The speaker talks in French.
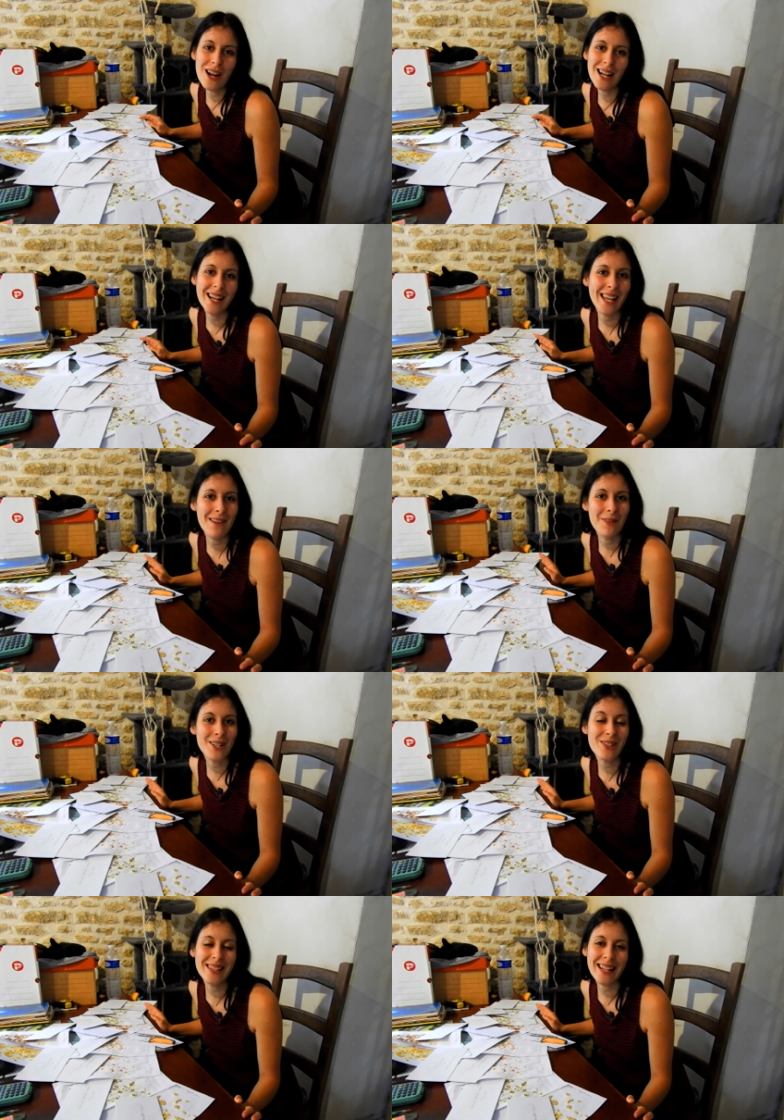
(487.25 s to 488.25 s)
voilà. Et
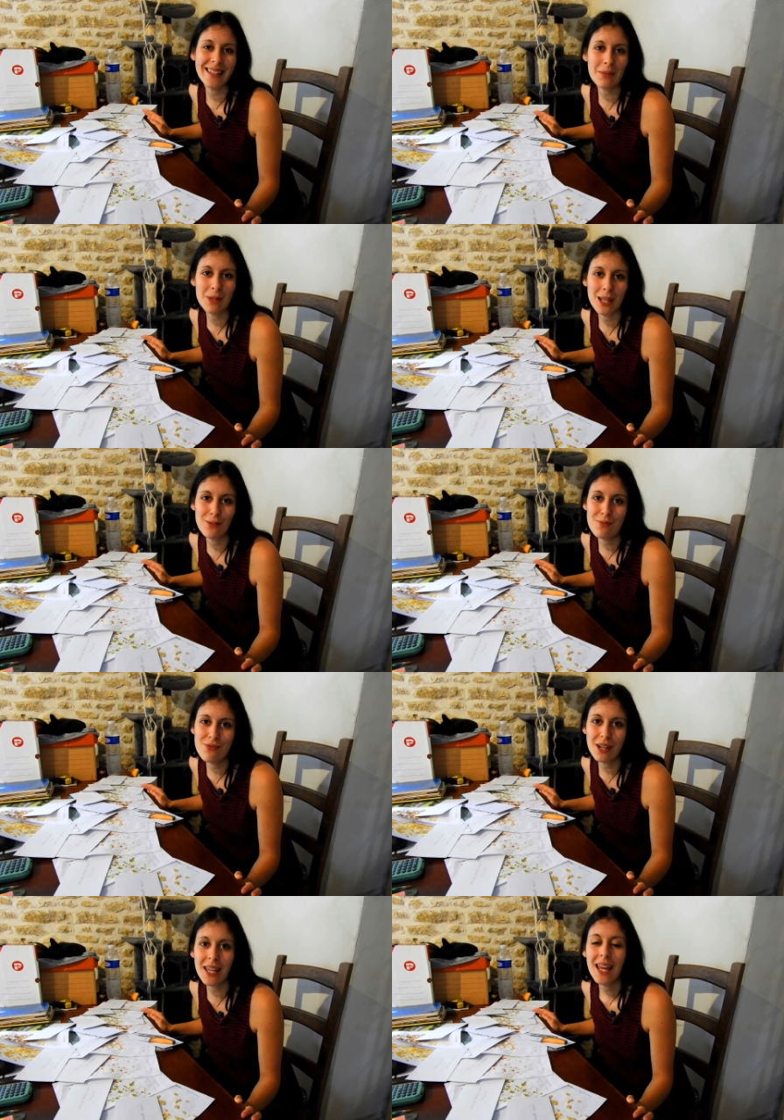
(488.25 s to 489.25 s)
après ce sera terminé.
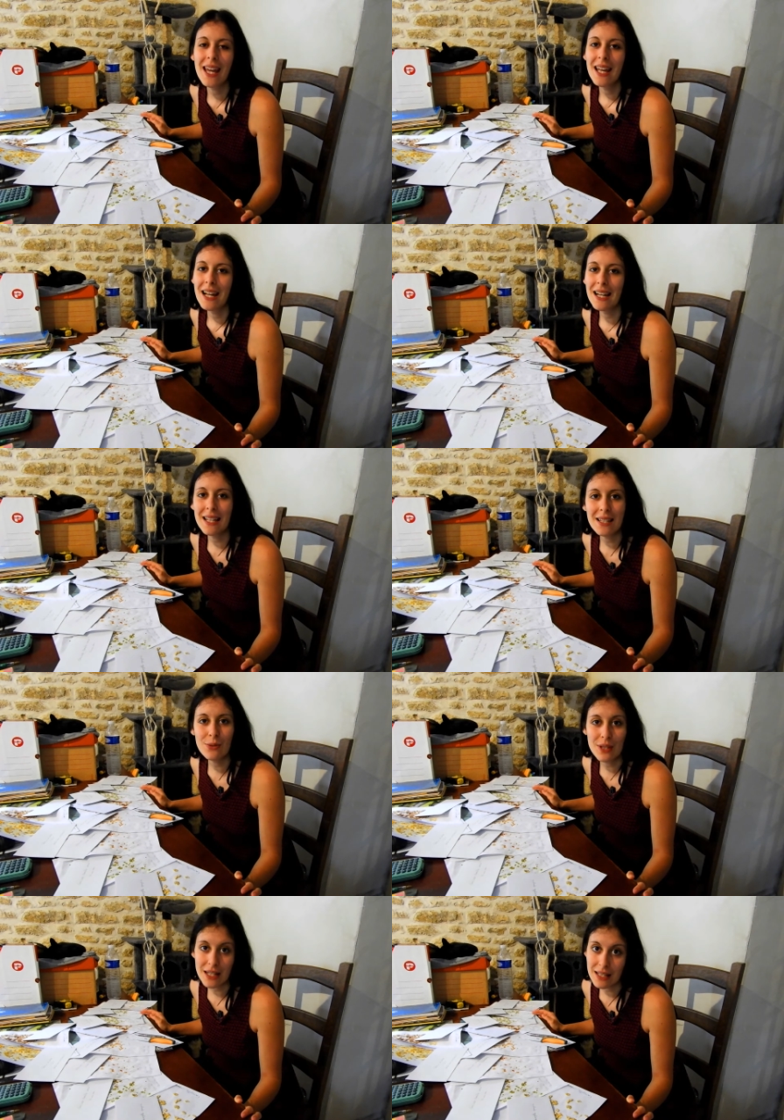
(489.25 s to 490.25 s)
Vous pourrez
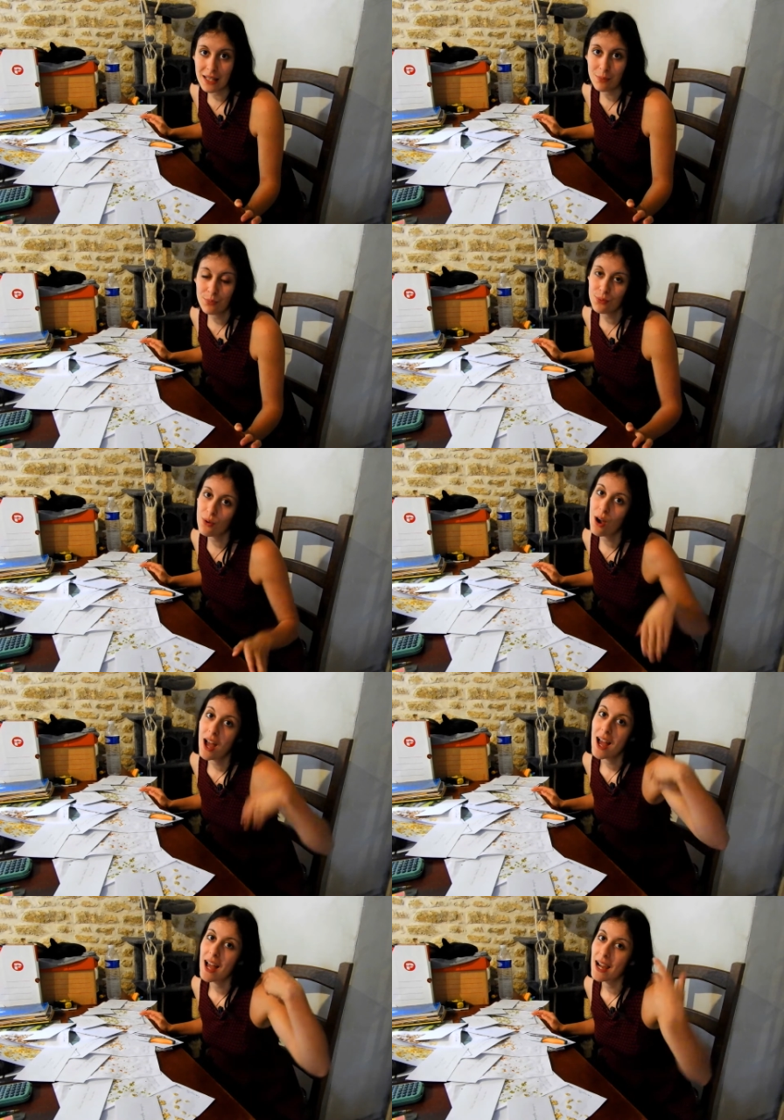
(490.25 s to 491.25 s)
les utiliser
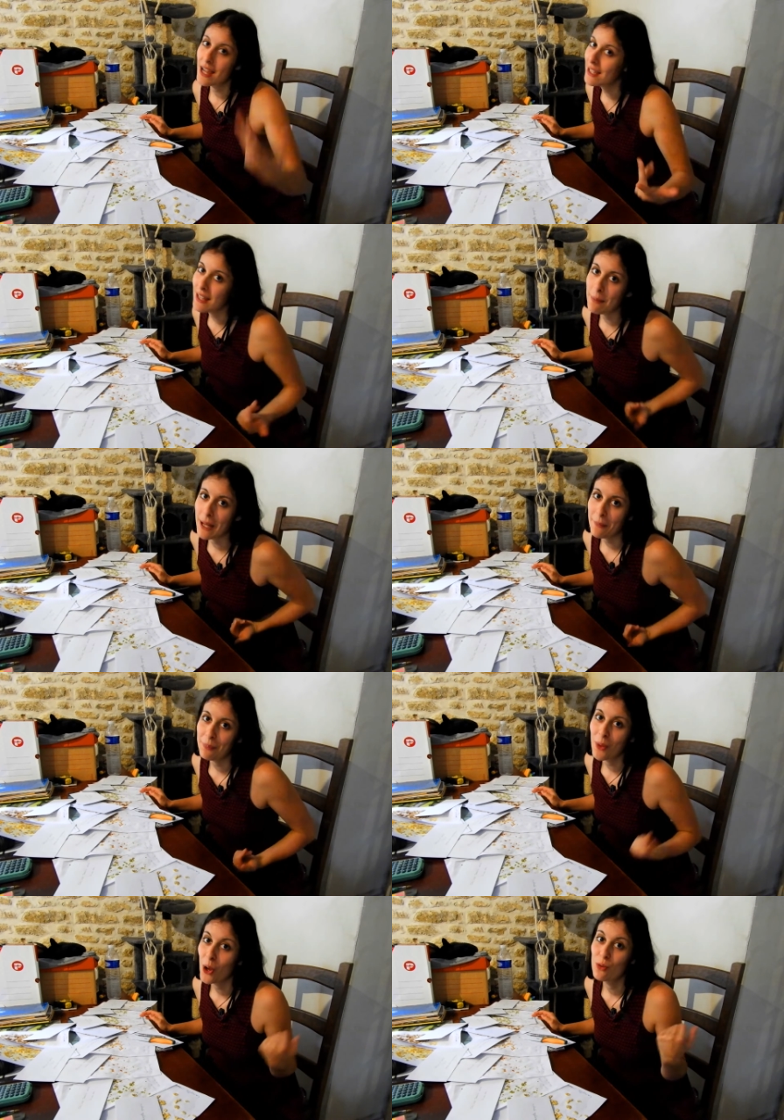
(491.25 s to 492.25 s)
pour l'année
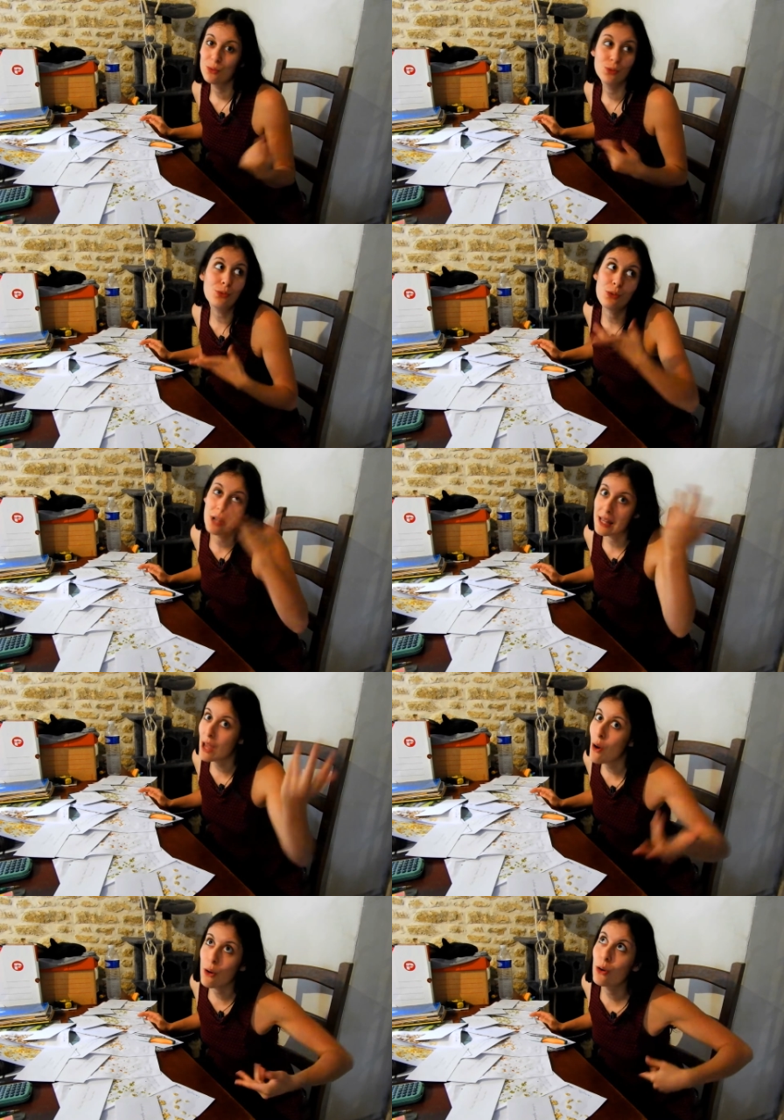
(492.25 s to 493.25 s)
d'après ou
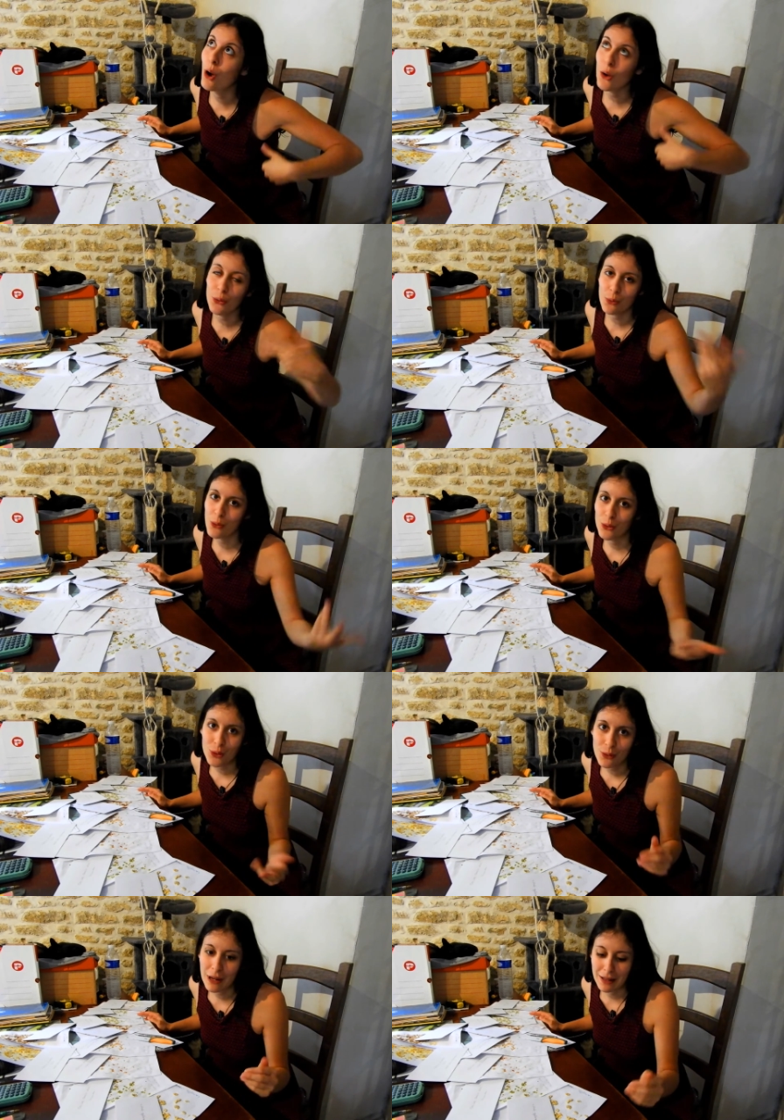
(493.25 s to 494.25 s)
l'année encore suivante.